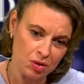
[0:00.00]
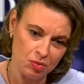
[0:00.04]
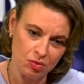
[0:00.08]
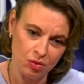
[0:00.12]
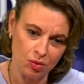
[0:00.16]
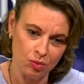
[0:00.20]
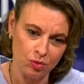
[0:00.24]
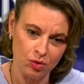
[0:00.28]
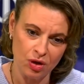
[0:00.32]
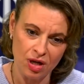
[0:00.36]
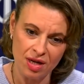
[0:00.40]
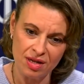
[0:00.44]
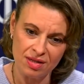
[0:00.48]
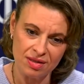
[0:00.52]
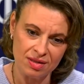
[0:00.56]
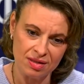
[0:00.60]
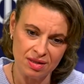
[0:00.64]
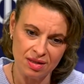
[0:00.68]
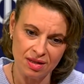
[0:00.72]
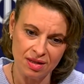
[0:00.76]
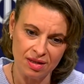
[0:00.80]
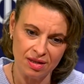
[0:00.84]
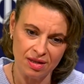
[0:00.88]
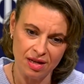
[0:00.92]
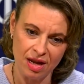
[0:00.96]
pour moi,
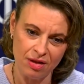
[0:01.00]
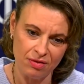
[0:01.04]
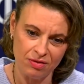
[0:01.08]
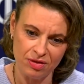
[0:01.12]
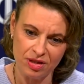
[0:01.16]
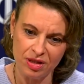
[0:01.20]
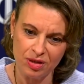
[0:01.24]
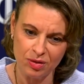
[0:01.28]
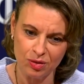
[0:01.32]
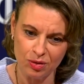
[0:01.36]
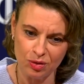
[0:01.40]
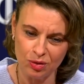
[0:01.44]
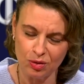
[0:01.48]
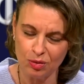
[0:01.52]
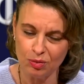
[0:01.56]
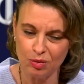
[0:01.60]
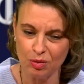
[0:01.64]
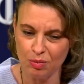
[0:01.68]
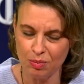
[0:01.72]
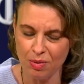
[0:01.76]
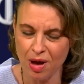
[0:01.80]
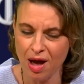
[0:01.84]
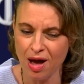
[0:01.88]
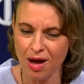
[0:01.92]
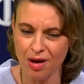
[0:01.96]
c'est la vie. On ne peut
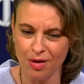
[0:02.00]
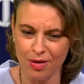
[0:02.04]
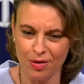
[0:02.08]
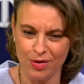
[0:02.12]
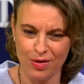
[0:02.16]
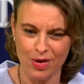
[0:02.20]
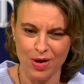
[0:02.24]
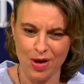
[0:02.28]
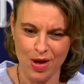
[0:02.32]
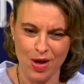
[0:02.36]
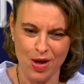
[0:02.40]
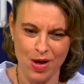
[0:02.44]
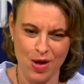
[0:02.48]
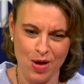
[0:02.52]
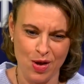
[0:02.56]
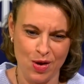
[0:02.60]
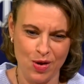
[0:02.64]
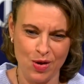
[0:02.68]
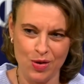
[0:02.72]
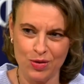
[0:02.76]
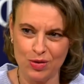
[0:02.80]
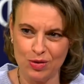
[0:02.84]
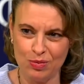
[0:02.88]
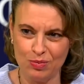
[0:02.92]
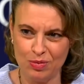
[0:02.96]
pas,
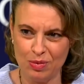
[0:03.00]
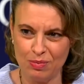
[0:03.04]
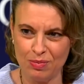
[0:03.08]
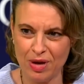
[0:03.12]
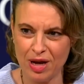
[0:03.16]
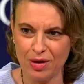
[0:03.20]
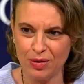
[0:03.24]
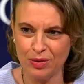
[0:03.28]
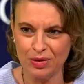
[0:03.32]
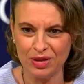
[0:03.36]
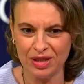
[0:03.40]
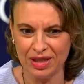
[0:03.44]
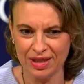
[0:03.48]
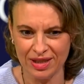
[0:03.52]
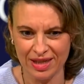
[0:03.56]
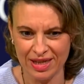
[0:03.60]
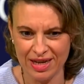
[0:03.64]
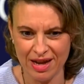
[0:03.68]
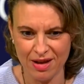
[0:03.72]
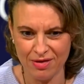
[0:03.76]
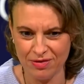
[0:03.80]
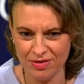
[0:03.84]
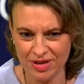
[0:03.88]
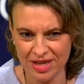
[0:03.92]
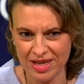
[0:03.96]
on ne peut pas retirer
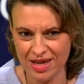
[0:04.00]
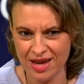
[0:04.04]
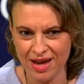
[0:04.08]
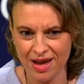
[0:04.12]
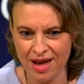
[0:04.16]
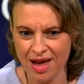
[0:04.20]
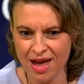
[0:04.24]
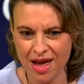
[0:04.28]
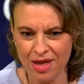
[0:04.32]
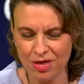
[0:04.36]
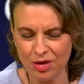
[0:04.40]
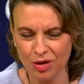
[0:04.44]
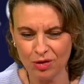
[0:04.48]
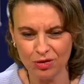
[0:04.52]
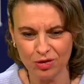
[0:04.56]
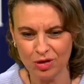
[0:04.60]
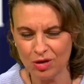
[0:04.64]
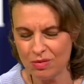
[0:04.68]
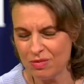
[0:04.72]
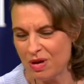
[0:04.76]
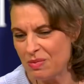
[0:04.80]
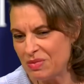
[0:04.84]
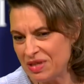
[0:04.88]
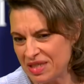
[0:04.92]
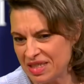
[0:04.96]
la vie à un enfant,
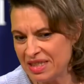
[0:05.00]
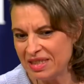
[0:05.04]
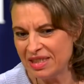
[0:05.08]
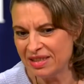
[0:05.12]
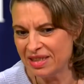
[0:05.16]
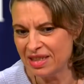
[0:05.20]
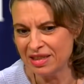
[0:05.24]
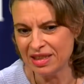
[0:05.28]
même s'il était